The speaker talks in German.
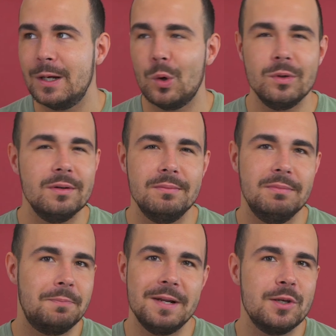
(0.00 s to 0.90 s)
Und
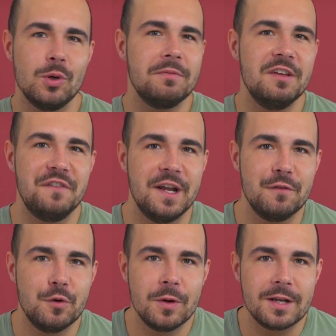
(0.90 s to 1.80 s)
ich bin nicht irgendwie Fan
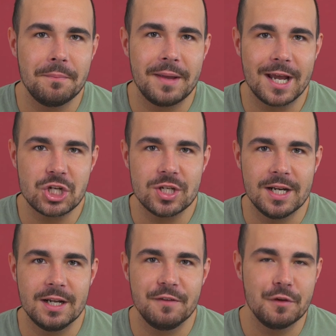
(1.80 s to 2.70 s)
von irgendeinem Hersteller.